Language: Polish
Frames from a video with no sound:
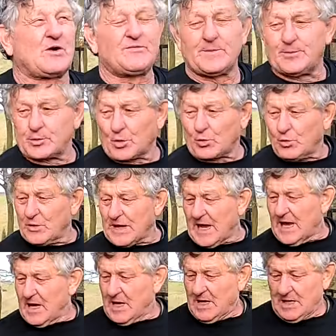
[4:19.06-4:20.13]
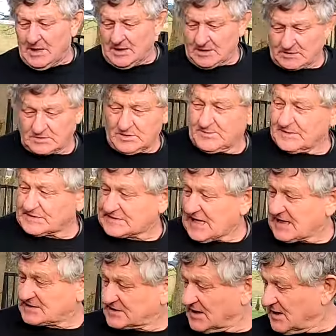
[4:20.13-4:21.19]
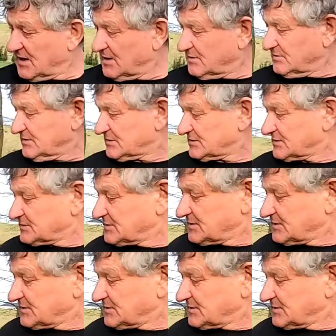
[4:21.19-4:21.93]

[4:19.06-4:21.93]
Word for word: to wybrukuję rozumiesz, tak, że... No tutaj są